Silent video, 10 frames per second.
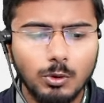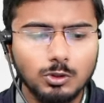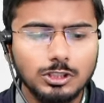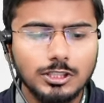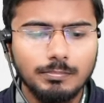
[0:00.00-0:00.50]

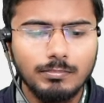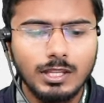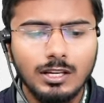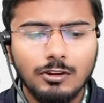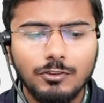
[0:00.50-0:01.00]
पोस्ट हैं
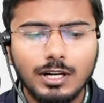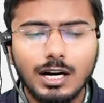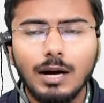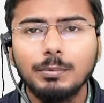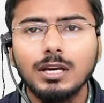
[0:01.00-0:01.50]
फिर
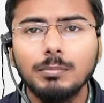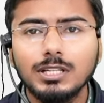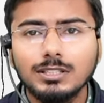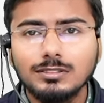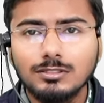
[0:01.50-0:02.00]
आपकी
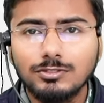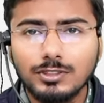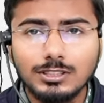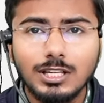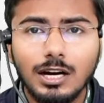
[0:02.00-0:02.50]
एप्लीकेशन
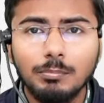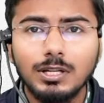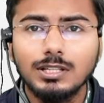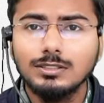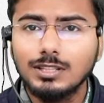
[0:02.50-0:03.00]
फीस यहाँ
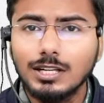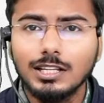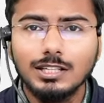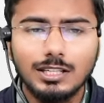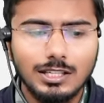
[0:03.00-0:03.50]
पर किस
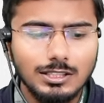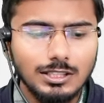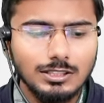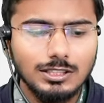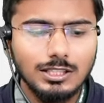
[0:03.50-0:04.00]
कैटेगरी के
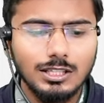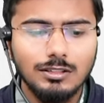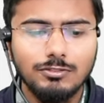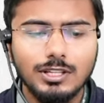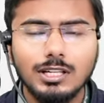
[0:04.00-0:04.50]
लिए कितनी
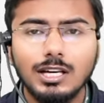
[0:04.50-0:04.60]
है फिर